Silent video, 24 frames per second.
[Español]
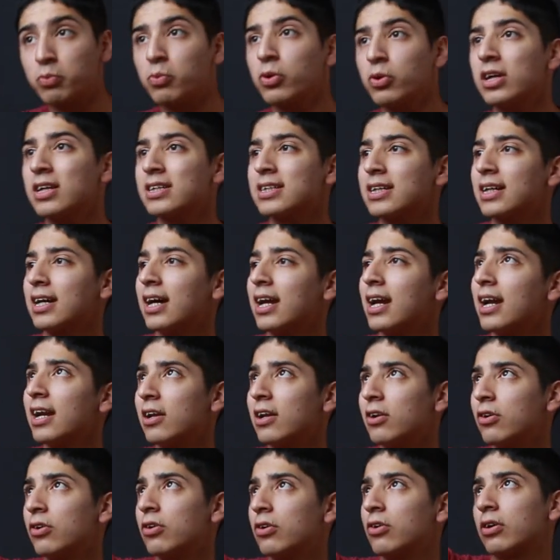Voy a sacar el,
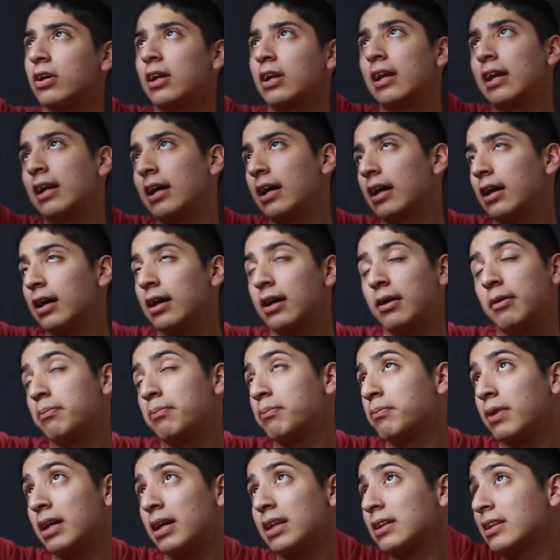la
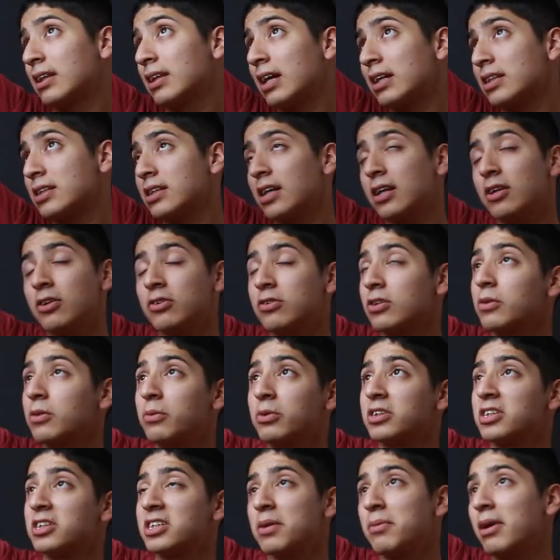pantalla, no sé
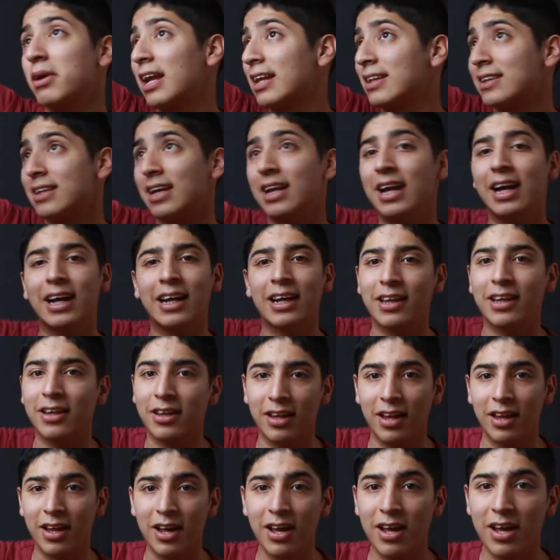cómo se llama, la tela que